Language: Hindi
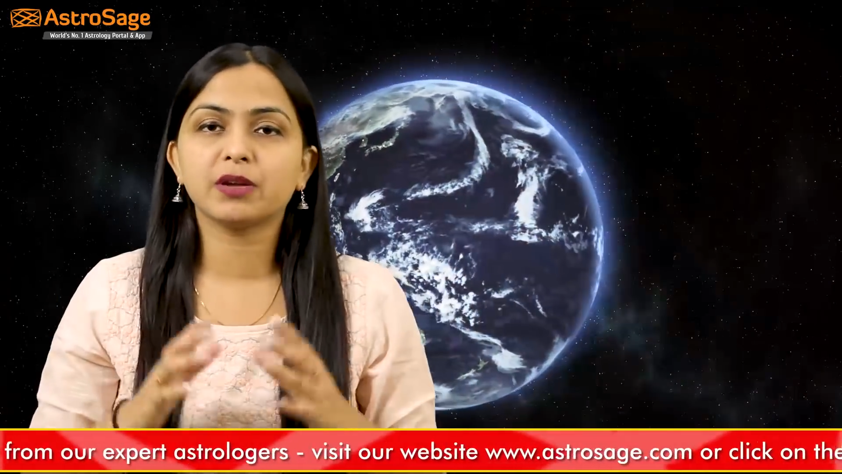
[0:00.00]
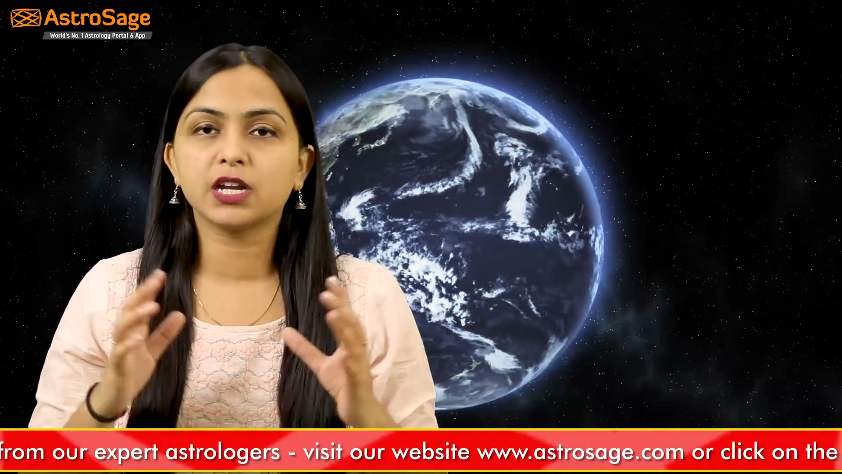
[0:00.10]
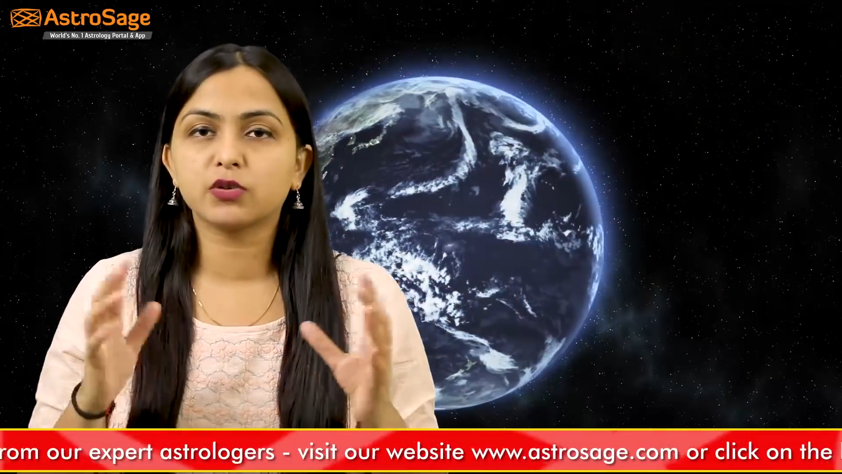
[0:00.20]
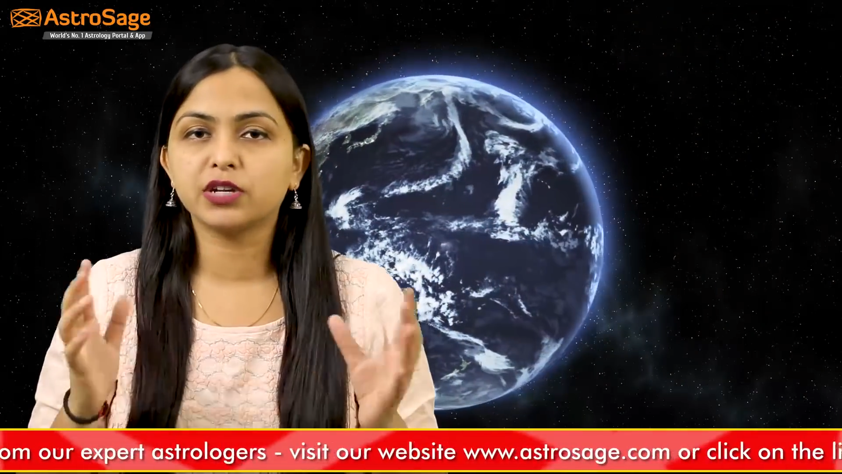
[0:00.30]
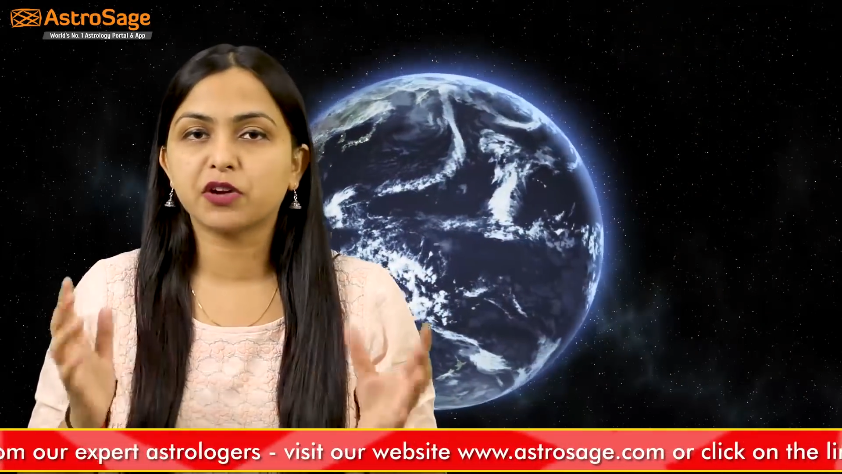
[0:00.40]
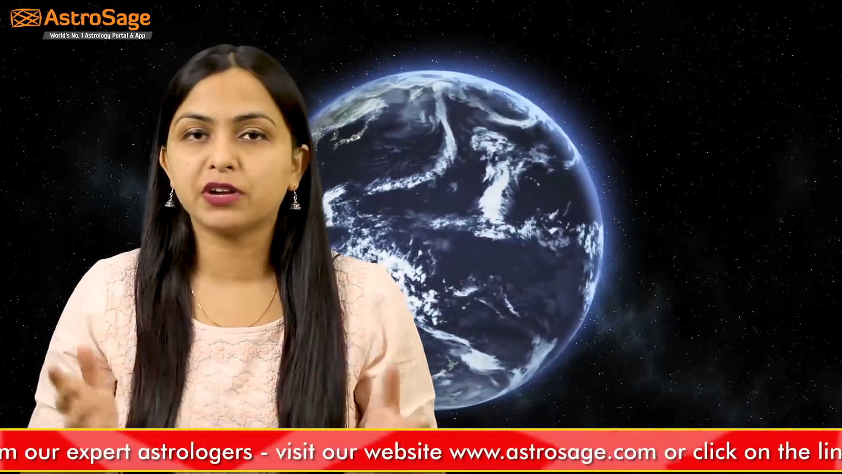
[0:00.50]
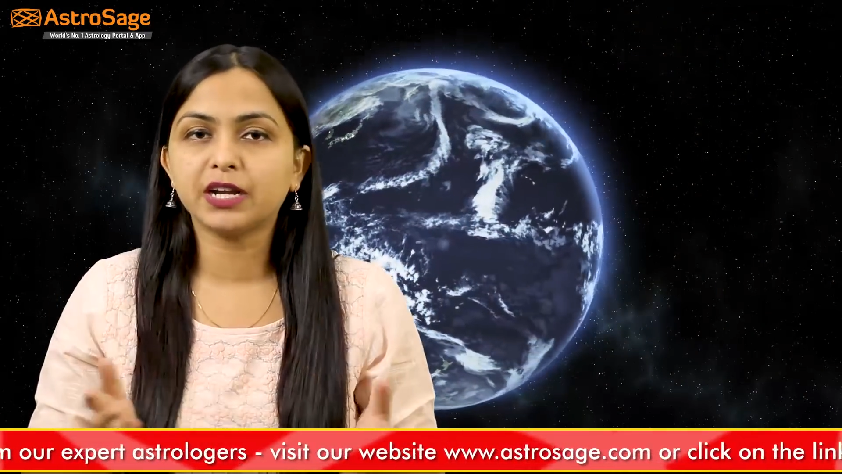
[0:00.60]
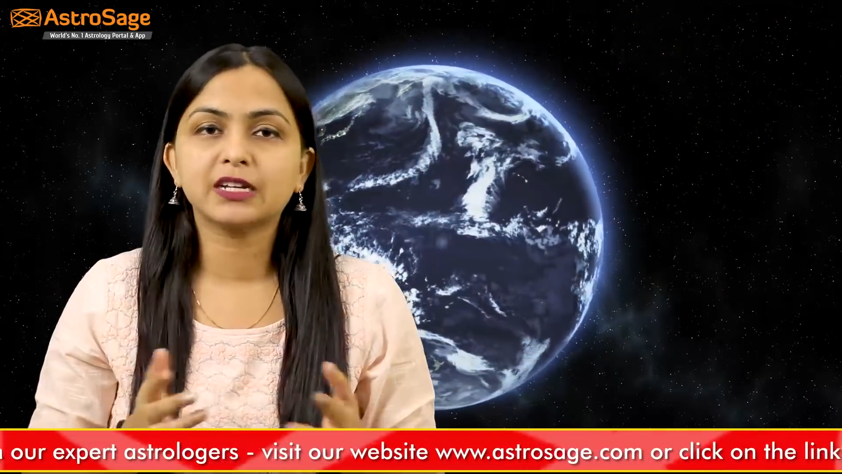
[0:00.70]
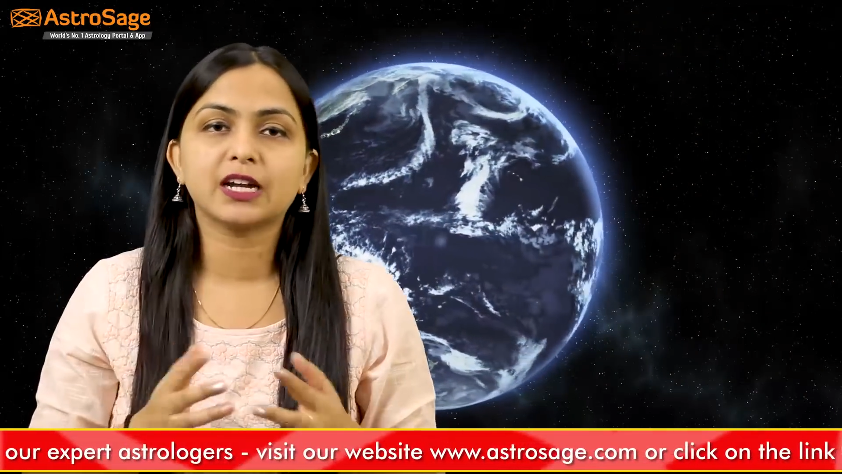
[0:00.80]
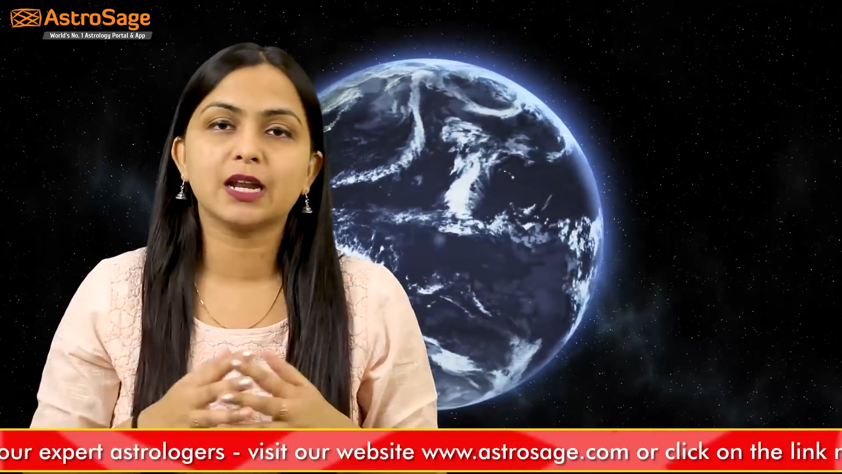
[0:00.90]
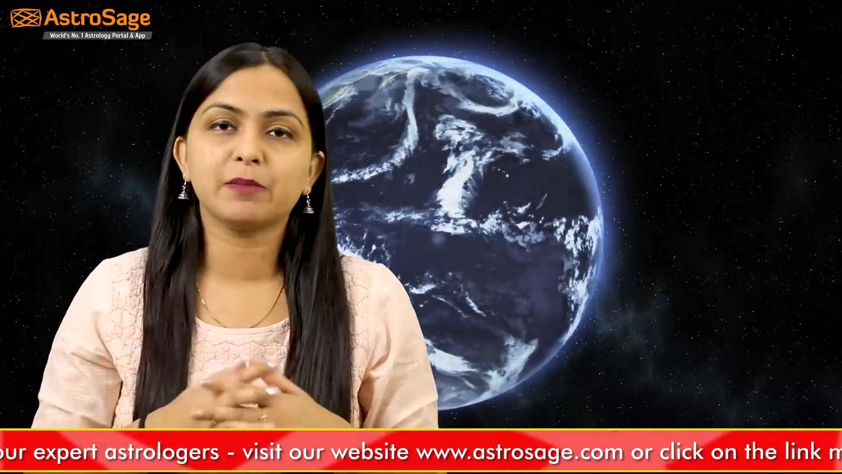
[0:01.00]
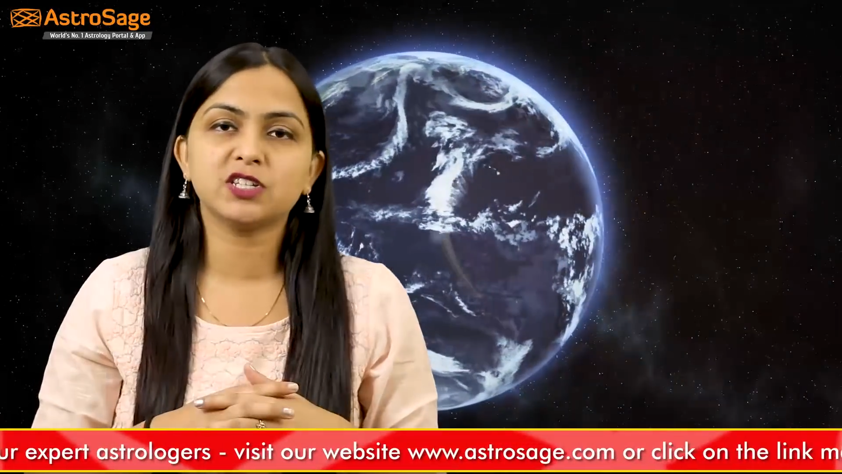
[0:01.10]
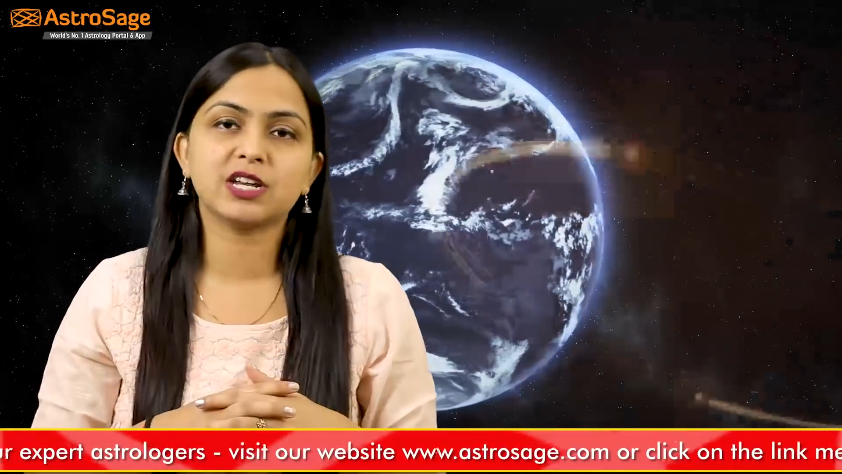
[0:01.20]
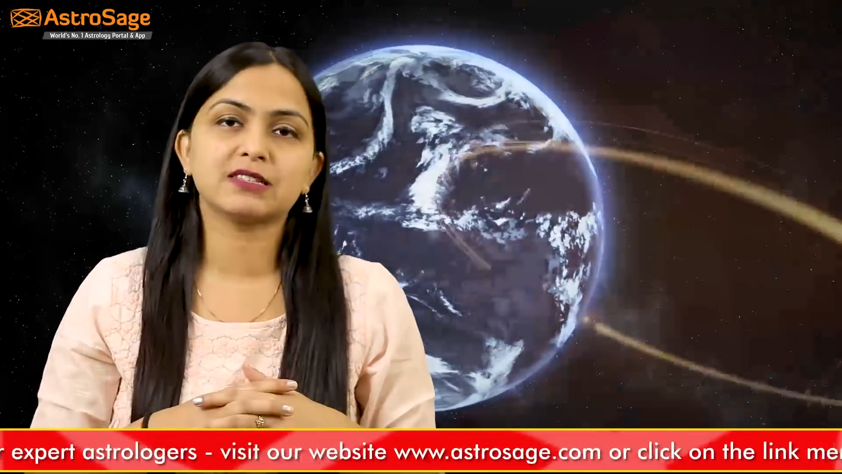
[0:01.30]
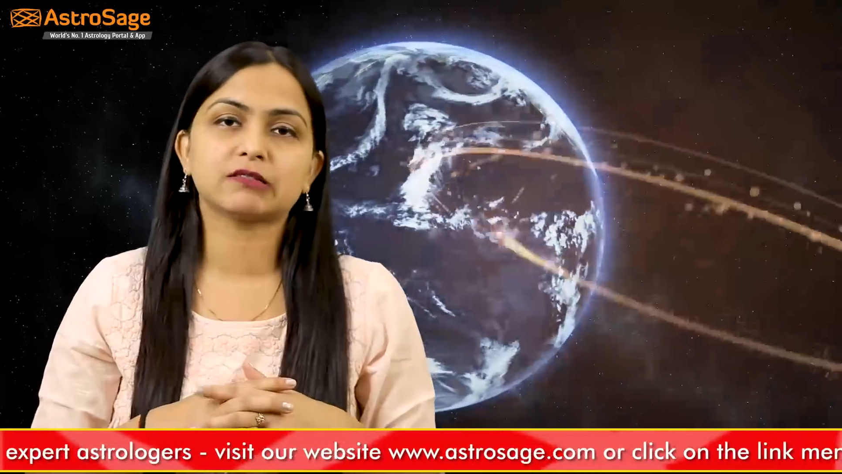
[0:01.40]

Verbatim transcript: में घर को डेकोरेट करने में जा